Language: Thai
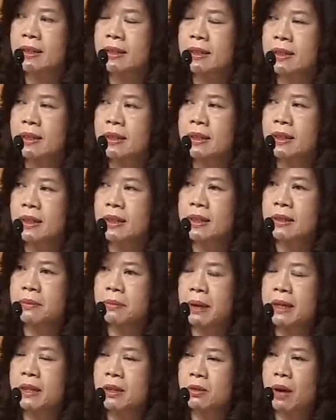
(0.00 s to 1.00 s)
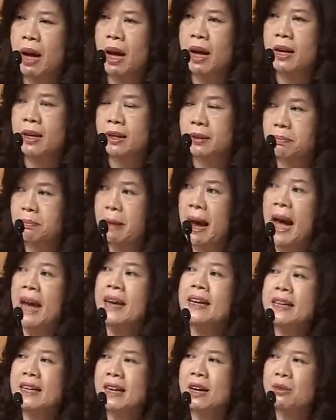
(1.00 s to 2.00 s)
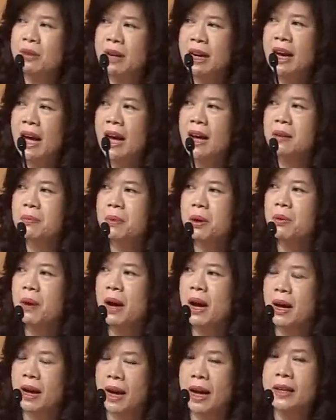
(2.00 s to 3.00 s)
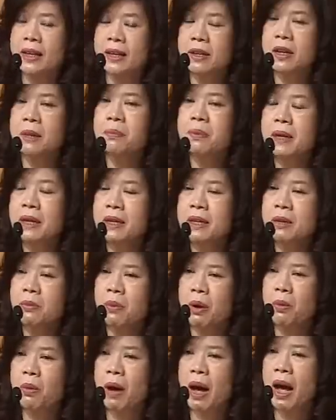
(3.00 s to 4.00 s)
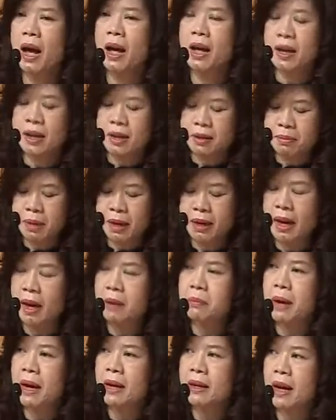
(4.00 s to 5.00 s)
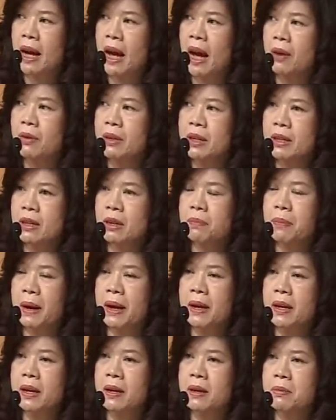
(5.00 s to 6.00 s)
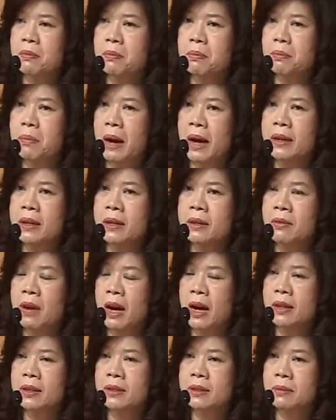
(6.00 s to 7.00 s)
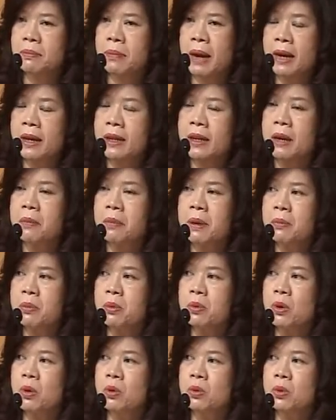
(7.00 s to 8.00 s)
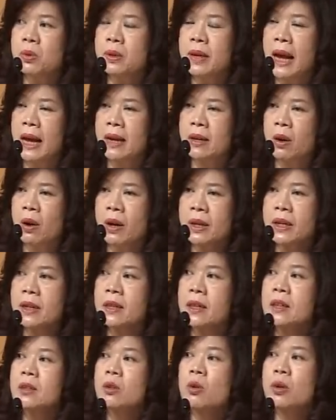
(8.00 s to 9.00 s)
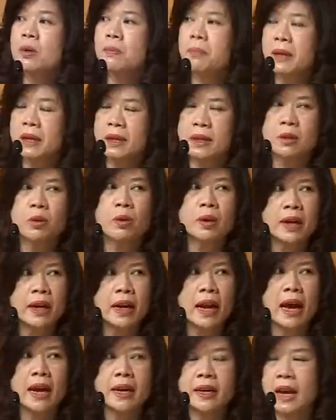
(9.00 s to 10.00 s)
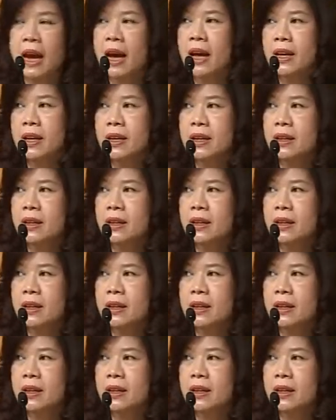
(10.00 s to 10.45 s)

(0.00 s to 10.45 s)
คือหมายถึงว่าไม้เดียวนะคะเพราะว่าอันนี้ก็เพื่อที่บอกว่าบางครั้งบางคราวอันนี้ก็ไปหมายถึงว่าแม้กระทั่งเป็นผู้ลงทุนรายย่อยถ้าเกิดกดผิดกดอะไรเนี่ย